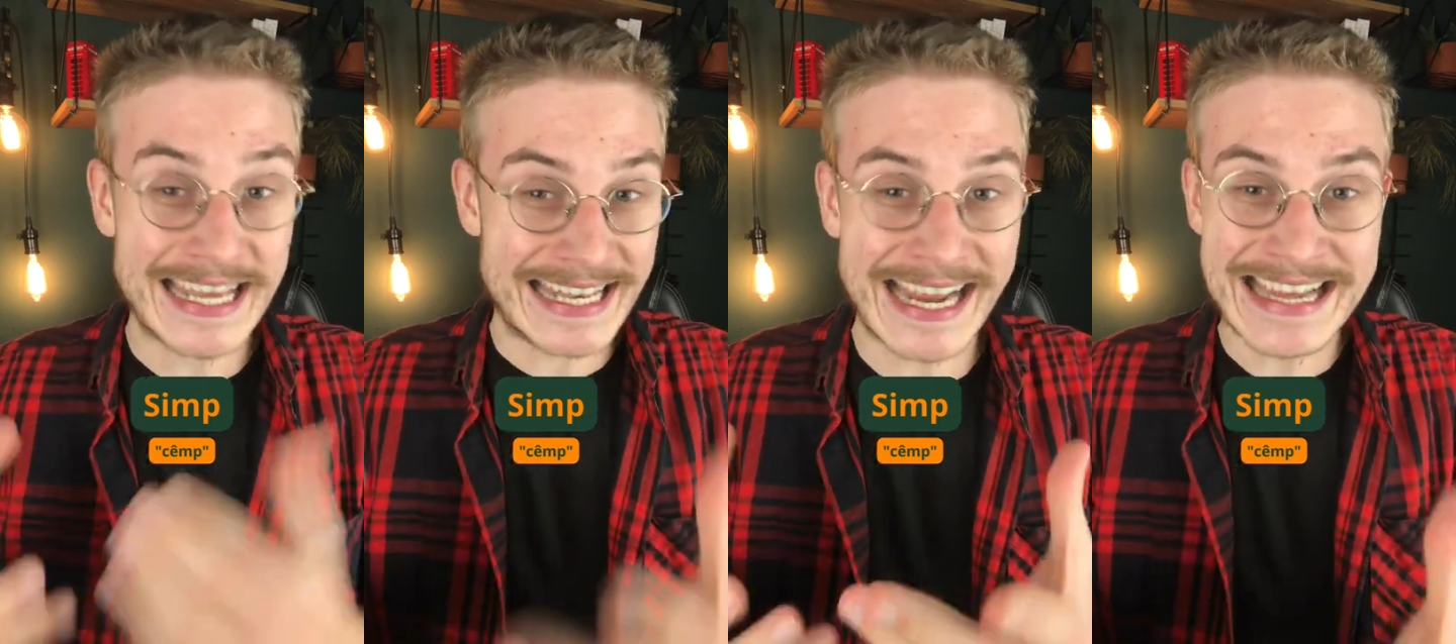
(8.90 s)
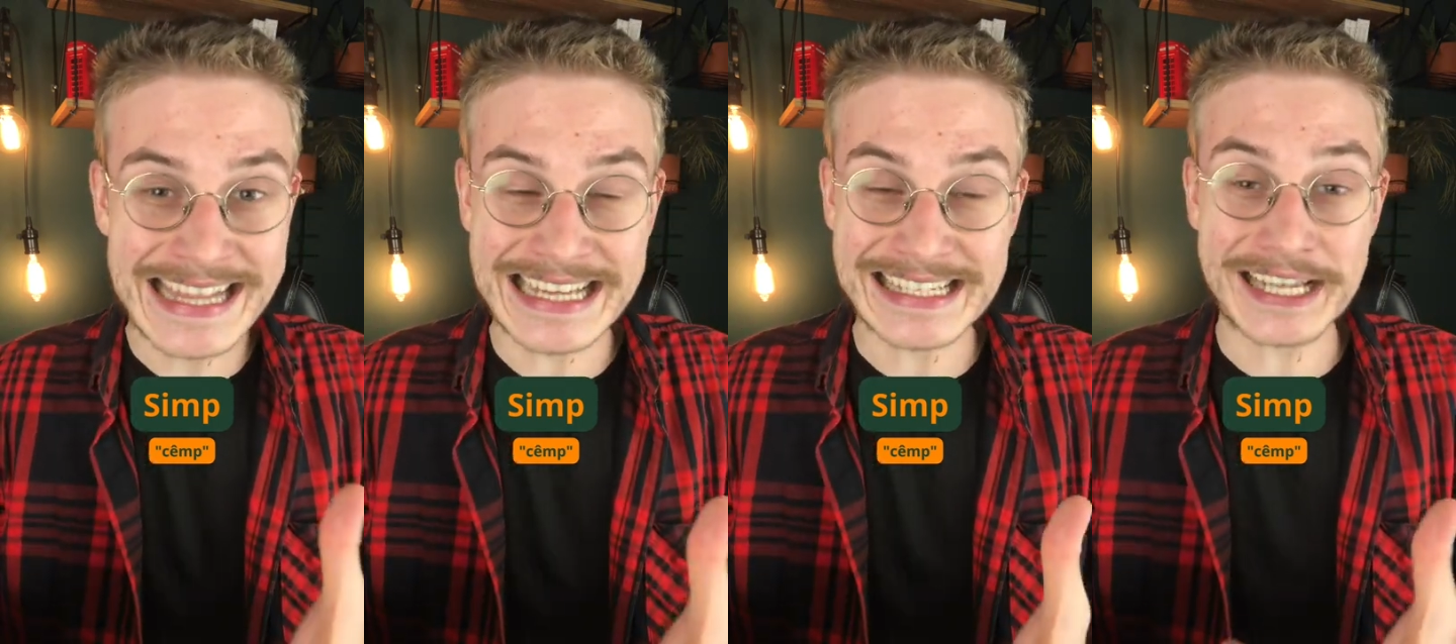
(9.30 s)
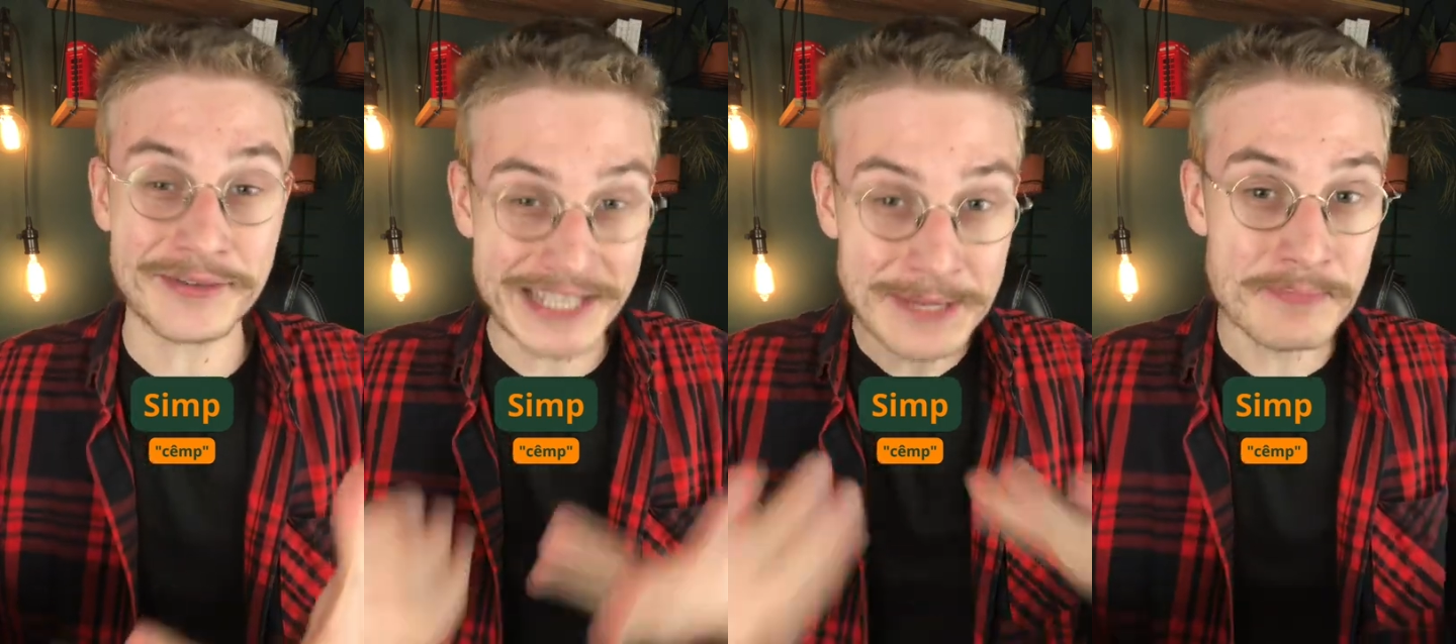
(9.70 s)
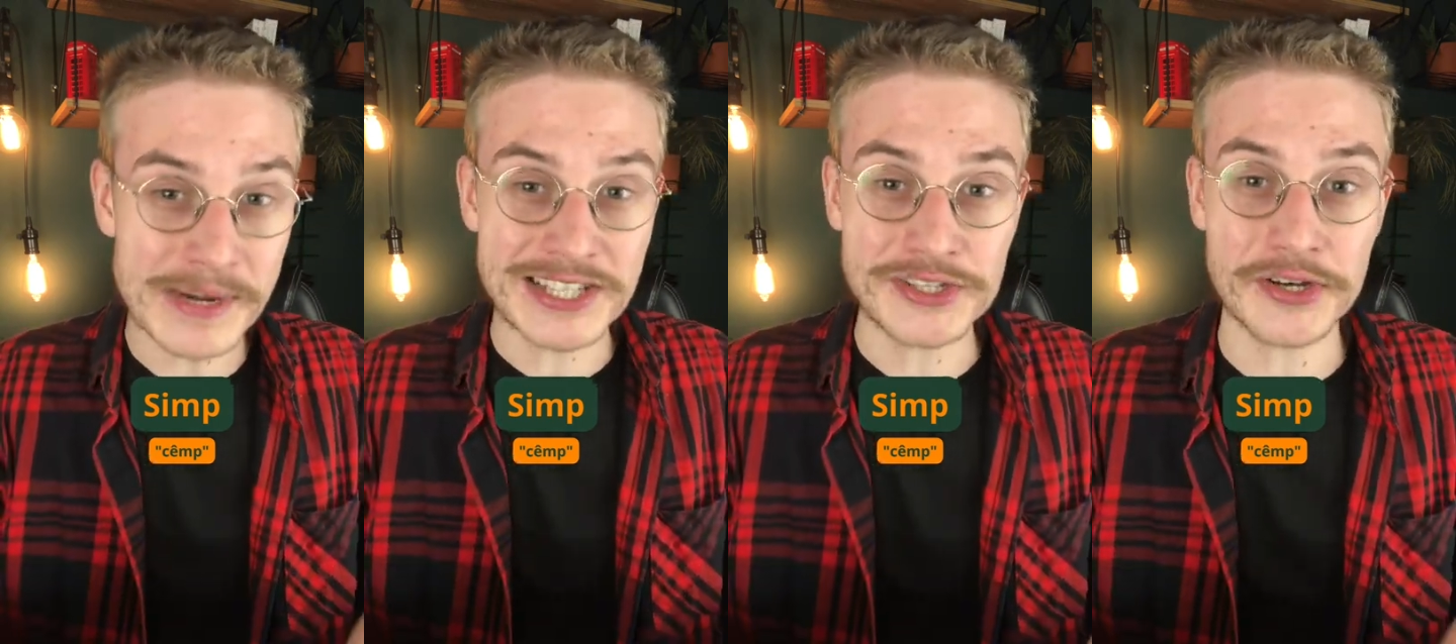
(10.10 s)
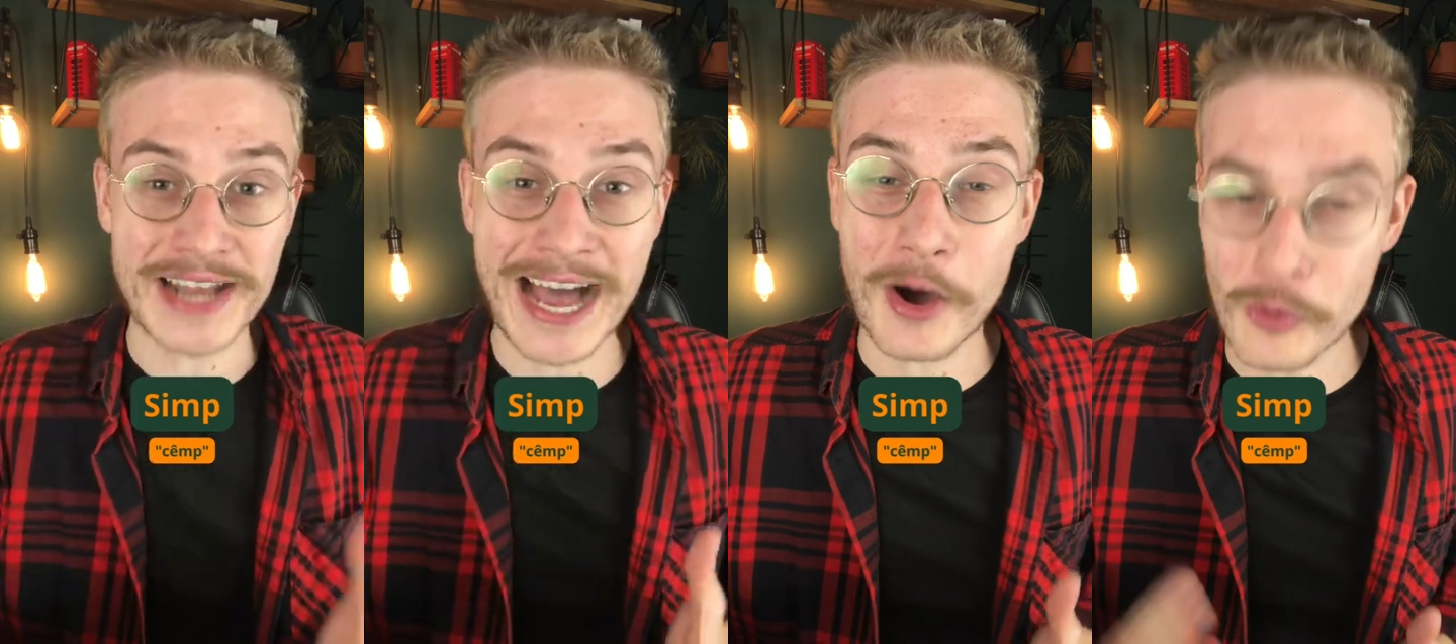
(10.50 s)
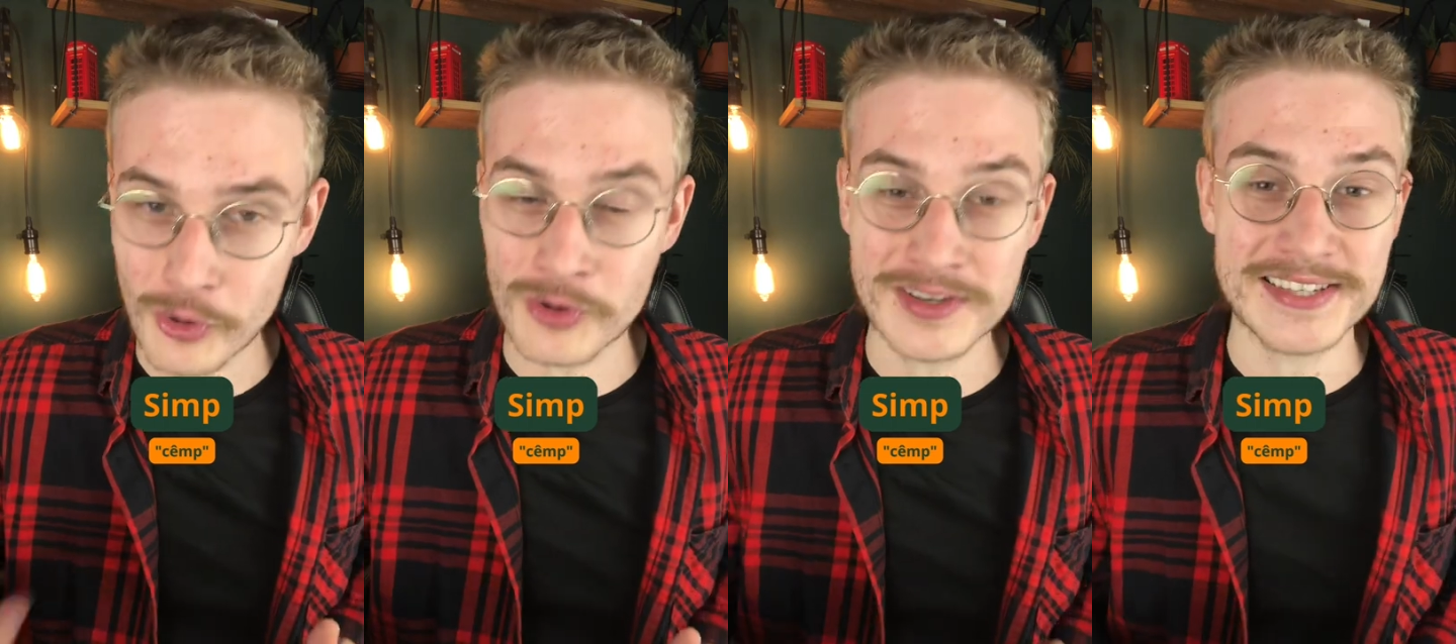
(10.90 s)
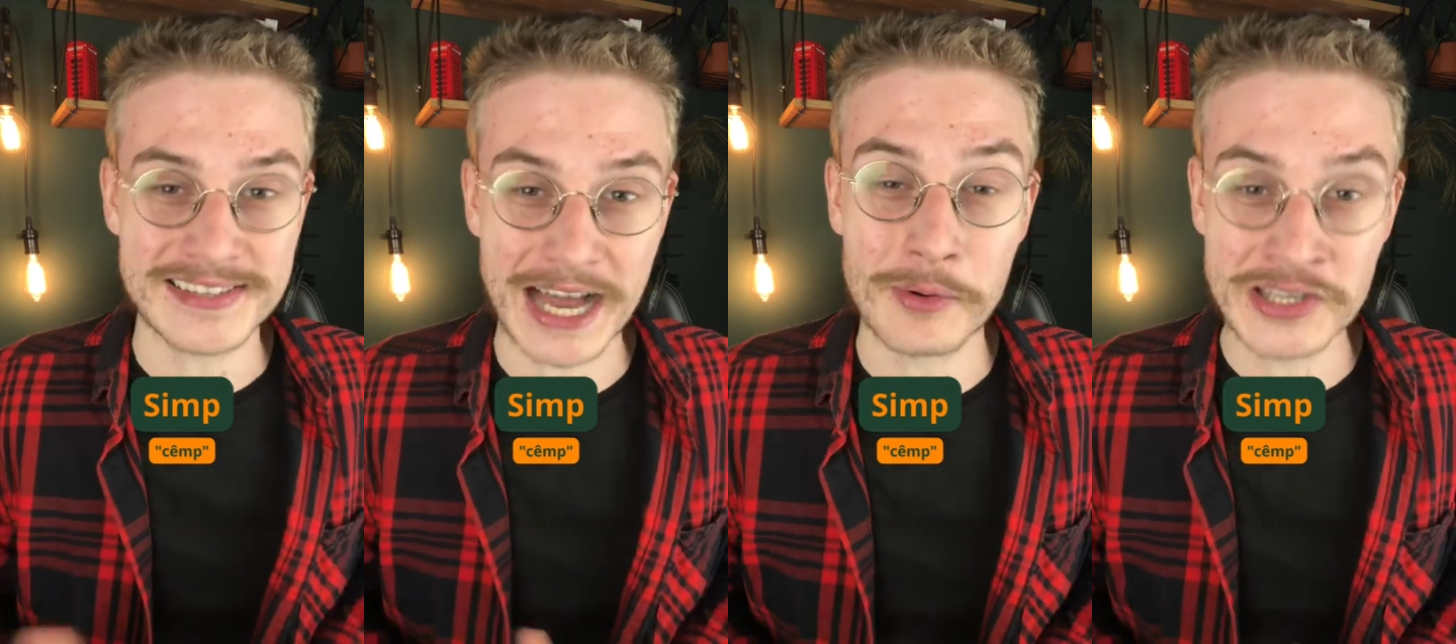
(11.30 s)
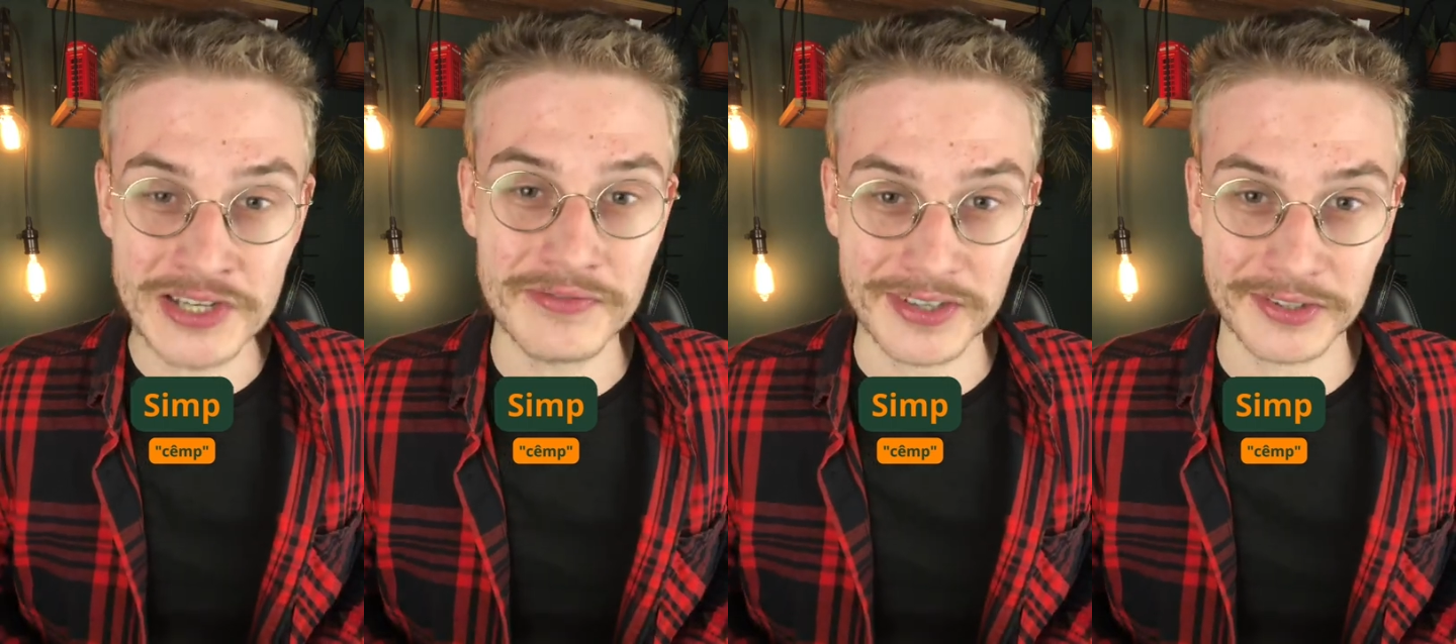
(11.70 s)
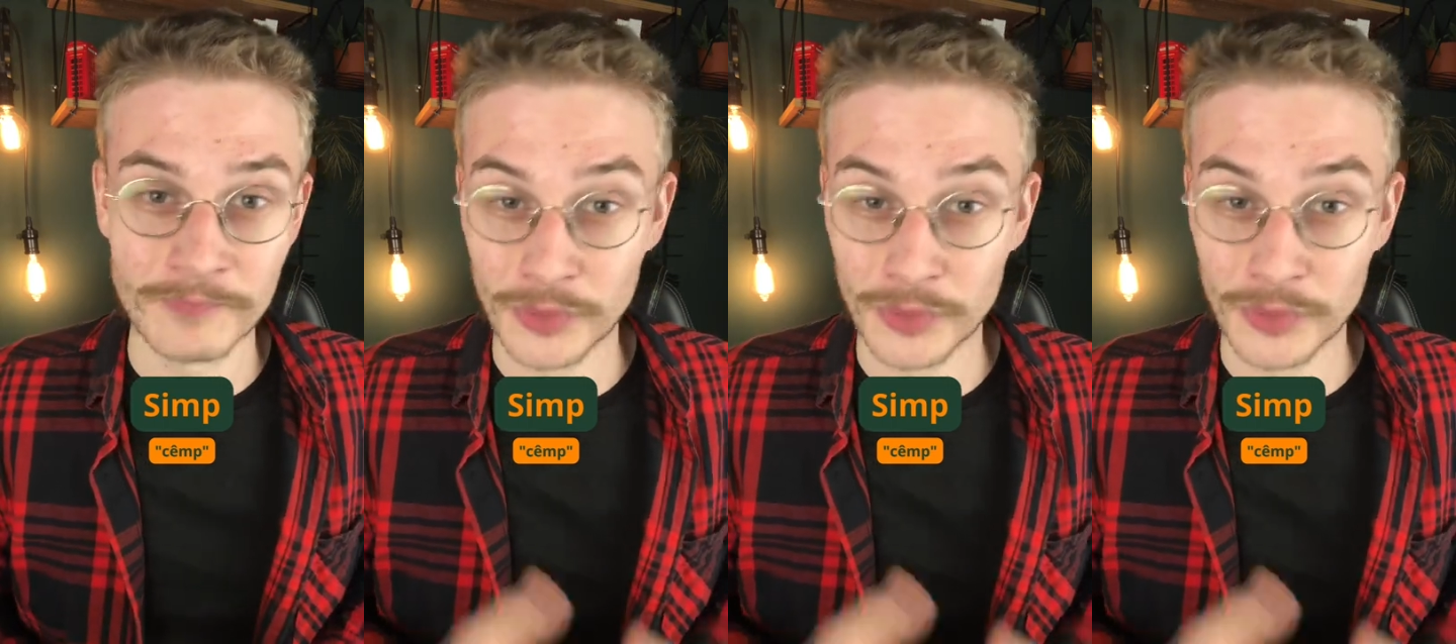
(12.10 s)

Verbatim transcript: na intenção de impressionar ou conquistar o indivíduo.